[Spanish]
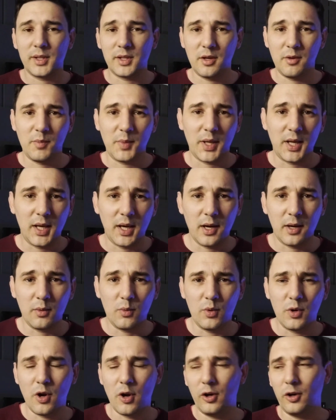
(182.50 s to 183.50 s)
vayan a imaginar
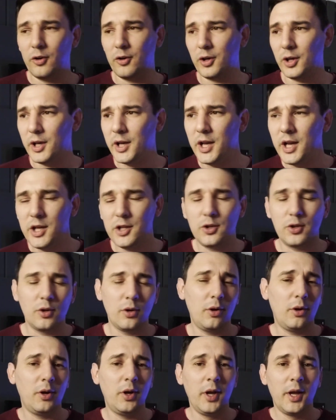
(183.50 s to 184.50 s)
un olor
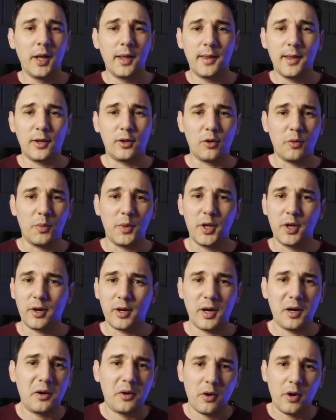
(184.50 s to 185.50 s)
nicho de estos medio
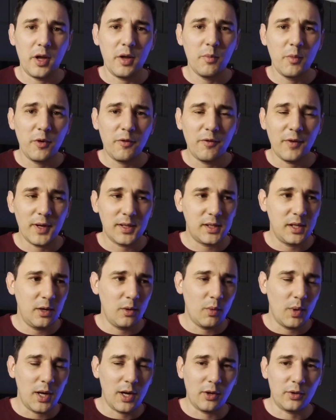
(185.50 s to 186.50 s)
raros, no. Es muy
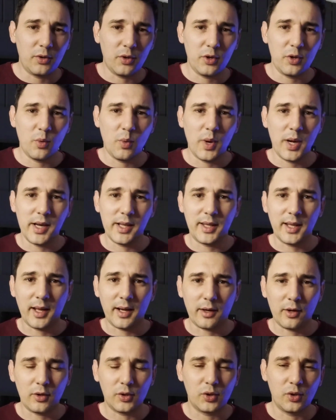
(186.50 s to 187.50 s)
fácil, huele a otoño, huele
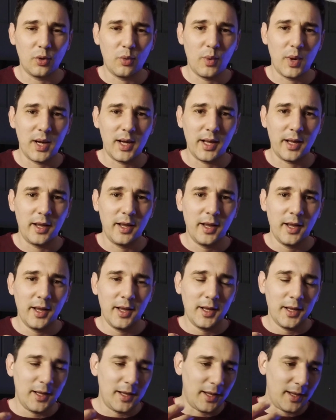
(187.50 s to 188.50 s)
terroso, huele
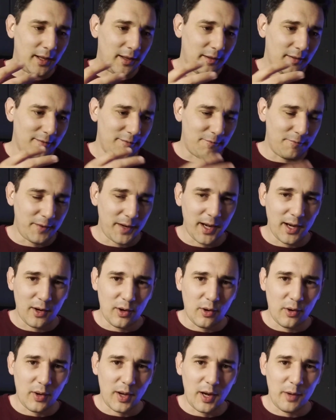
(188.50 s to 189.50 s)
eh,
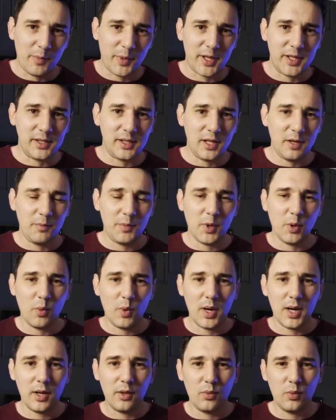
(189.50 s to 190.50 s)
fresco al principio,
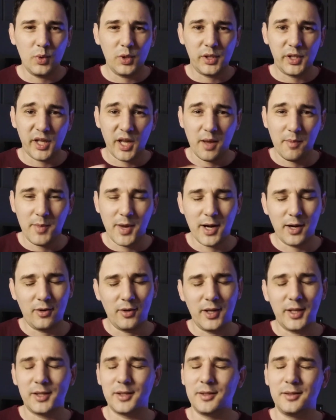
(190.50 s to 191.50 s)
huele dulce,
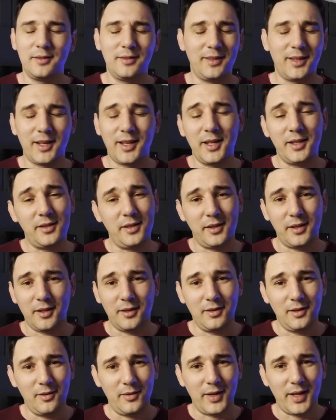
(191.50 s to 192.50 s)
amargo, es
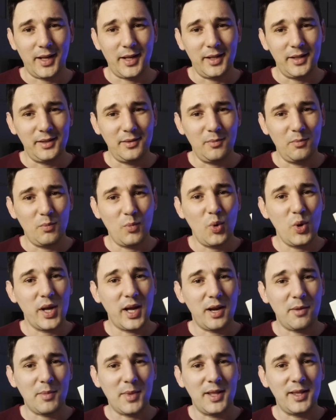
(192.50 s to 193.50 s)
exquisito, la verdad.
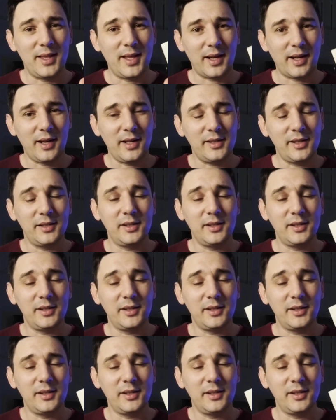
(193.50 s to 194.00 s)
Bulgari Manta